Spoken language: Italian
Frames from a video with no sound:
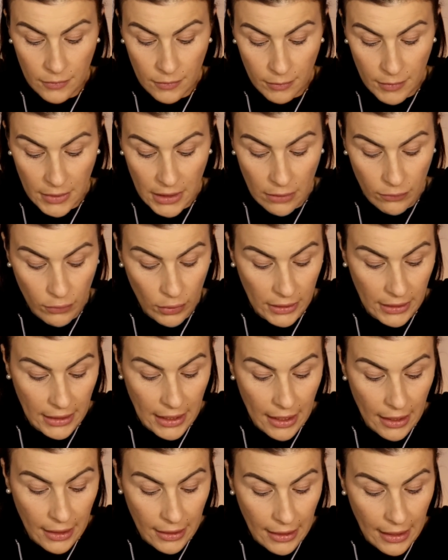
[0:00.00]
mi devo
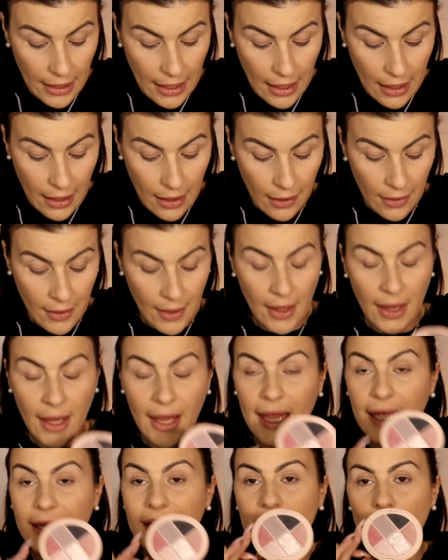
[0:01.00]
andare a ed